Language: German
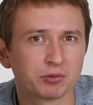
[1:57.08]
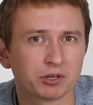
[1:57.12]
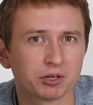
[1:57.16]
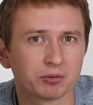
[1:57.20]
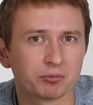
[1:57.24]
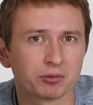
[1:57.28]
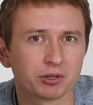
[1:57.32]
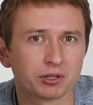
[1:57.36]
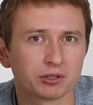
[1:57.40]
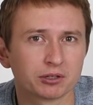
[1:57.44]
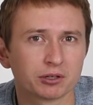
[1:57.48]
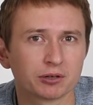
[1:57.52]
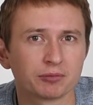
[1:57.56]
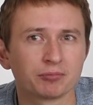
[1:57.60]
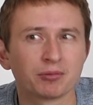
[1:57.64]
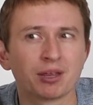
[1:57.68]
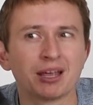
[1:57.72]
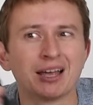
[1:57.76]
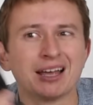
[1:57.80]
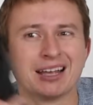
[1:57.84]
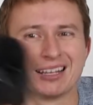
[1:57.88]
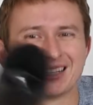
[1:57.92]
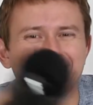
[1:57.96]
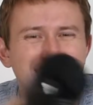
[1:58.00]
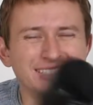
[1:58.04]
mm.
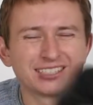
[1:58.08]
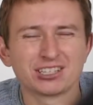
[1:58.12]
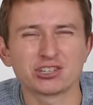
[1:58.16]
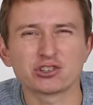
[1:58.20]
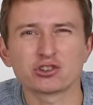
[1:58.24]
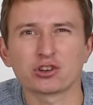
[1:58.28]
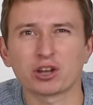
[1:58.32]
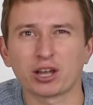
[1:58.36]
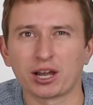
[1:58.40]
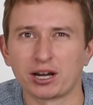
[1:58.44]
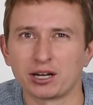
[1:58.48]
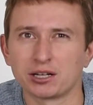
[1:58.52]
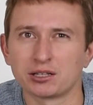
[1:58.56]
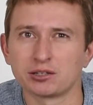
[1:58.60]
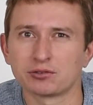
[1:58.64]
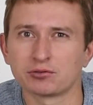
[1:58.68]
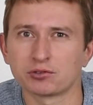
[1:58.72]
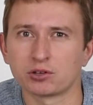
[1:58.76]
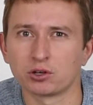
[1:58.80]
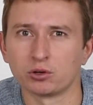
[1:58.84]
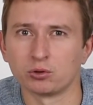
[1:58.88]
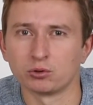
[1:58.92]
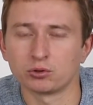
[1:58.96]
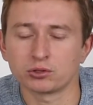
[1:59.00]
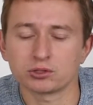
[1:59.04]
Das ist schon relativ
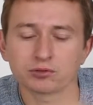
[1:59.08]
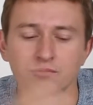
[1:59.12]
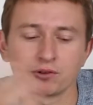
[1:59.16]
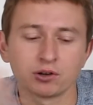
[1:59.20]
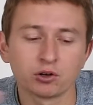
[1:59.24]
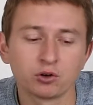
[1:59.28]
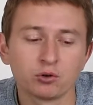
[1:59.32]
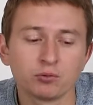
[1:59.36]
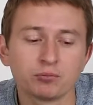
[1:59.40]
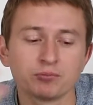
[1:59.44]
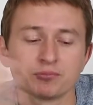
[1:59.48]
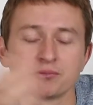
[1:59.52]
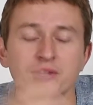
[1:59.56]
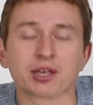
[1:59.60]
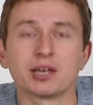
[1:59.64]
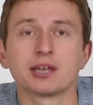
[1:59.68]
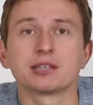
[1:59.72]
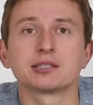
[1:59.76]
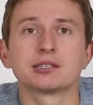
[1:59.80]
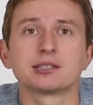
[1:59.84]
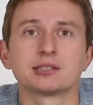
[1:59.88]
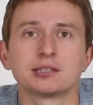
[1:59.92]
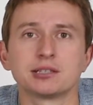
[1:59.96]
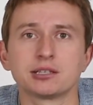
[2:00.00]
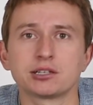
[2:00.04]
groß. Warum? Na,
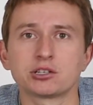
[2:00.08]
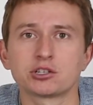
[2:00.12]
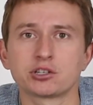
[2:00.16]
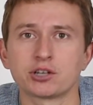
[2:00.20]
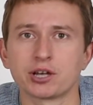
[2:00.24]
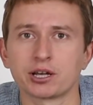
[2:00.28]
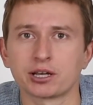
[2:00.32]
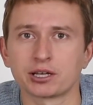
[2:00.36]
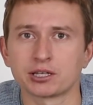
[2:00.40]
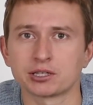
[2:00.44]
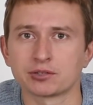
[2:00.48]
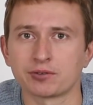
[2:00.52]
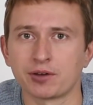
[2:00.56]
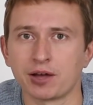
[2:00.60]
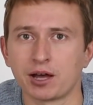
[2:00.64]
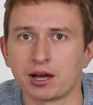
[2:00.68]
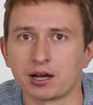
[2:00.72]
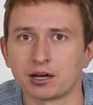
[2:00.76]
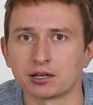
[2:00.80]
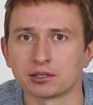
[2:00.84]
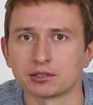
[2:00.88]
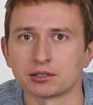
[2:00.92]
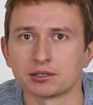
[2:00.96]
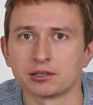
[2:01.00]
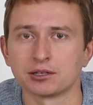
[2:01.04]
es ist Lichtstärke 2.8.
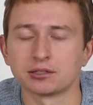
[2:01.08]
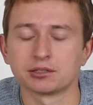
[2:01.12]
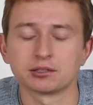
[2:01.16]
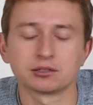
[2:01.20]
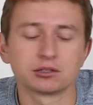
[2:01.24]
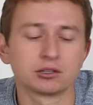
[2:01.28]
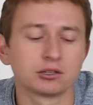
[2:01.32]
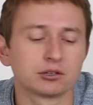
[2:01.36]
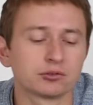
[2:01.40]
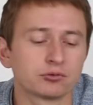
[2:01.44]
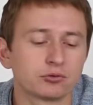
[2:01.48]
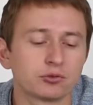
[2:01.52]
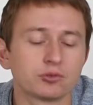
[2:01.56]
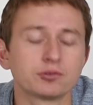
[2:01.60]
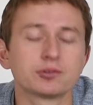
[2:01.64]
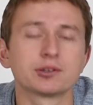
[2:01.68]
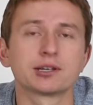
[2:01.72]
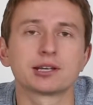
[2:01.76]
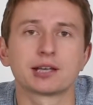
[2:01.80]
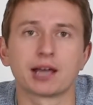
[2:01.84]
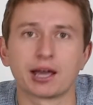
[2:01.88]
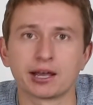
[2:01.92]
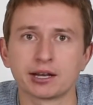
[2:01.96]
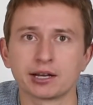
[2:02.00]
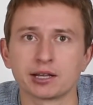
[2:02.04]
Es ist natürlich viel, viel
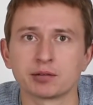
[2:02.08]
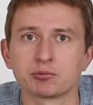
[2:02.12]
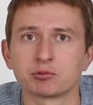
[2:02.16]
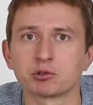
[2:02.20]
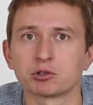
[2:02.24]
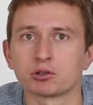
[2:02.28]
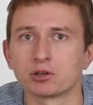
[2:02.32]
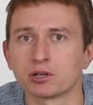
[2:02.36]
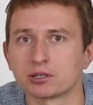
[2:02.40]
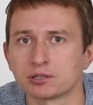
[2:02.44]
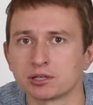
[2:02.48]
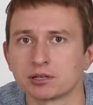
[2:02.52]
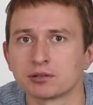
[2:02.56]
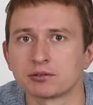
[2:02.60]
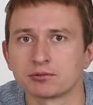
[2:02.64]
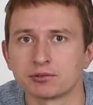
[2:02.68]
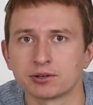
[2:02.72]
kleiner immer noch als ein